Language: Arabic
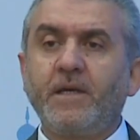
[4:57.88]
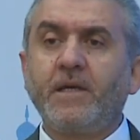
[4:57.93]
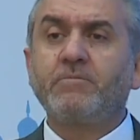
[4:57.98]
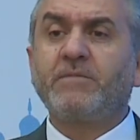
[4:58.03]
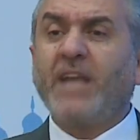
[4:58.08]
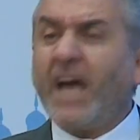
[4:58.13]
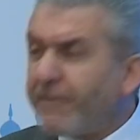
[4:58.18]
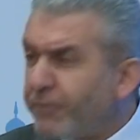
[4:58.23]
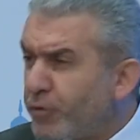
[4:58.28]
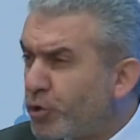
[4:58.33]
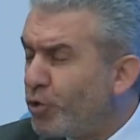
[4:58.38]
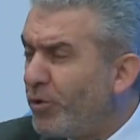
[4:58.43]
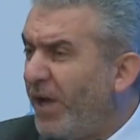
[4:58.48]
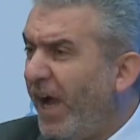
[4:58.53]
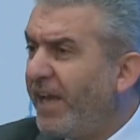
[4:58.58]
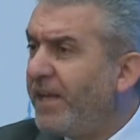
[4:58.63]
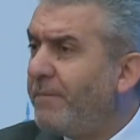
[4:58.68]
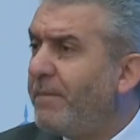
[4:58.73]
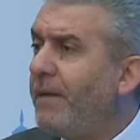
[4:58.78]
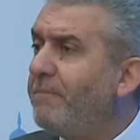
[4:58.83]
تعرف شو
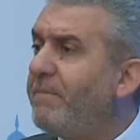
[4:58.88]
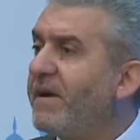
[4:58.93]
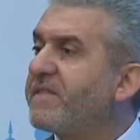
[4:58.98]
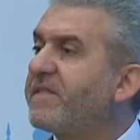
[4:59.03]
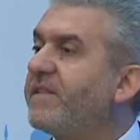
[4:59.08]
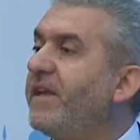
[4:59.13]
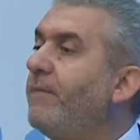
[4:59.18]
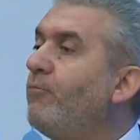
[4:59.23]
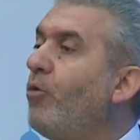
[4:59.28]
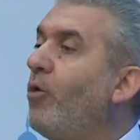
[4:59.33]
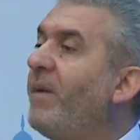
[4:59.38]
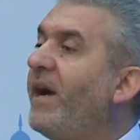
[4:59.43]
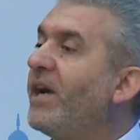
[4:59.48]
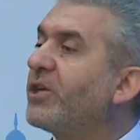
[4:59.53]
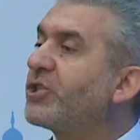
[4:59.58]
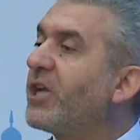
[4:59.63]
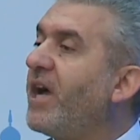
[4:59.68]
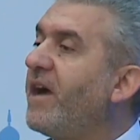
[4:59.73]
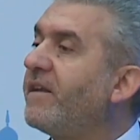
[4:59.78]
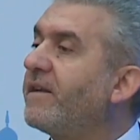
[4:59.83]
يعني بالبث
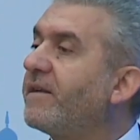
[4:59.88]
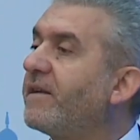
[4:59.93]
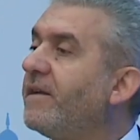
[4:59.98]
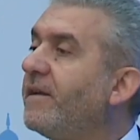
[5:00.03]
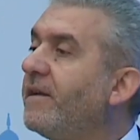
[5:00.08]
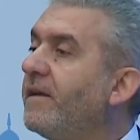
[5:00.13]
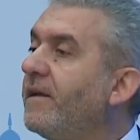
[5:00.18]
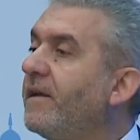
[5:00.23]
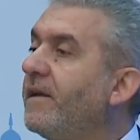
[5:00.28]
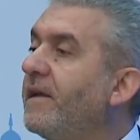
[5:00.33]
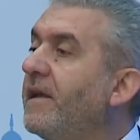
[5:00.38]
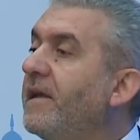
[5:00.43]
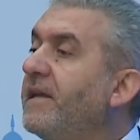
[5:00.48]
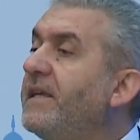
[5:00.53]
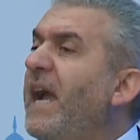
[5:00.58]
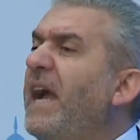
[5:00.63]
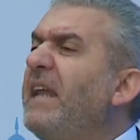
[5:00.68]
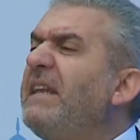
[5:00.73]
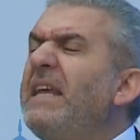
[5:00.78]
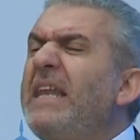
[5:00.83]
المباشر؟
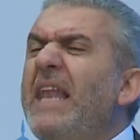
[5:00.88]
يعني